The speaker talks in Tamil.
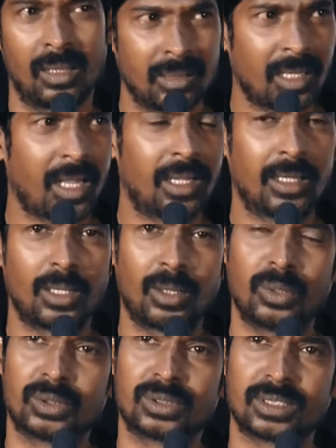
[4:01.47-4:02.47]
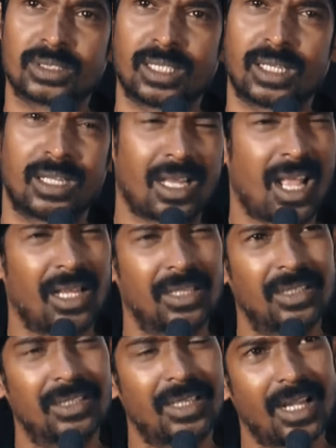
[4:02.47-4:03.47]
நான் என்ன யோசிக்கிறேன் நான்
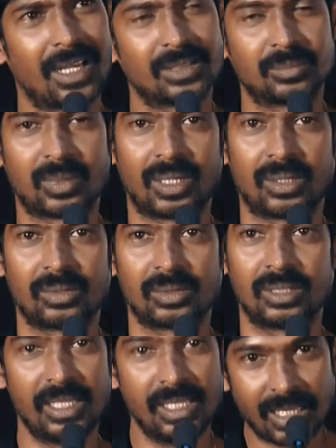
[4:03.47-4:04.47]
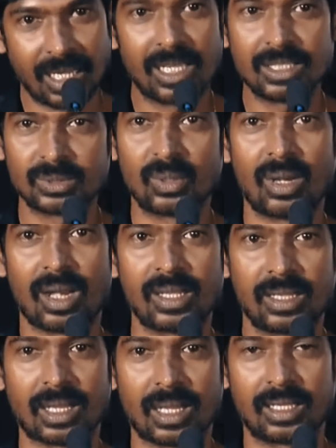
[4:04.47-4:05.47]
எதுக்கு டைரக்ஷன் பண்ணோம் நீ நல்லா சொல்கிற
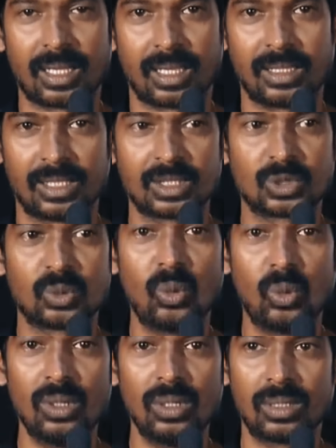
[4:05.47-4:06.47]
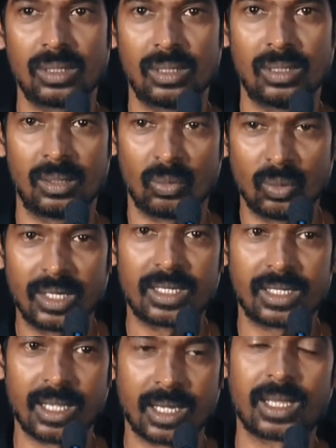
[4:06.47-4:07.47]
இந்த கதை இந்த சோல்
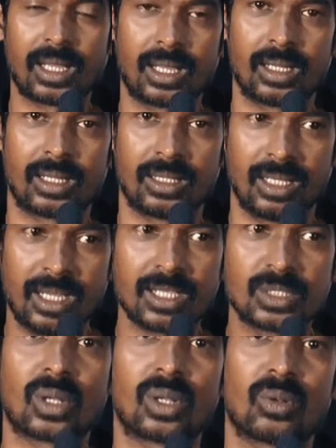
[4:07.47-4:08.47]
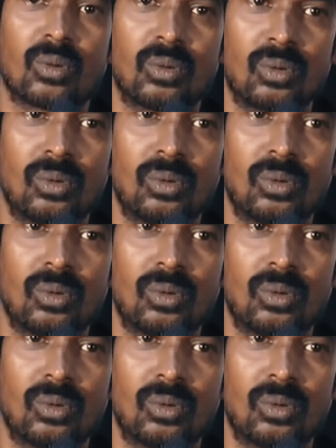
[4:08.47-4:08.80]
உங்ககிட்ட இருக்குது நீயே சொல்லணும்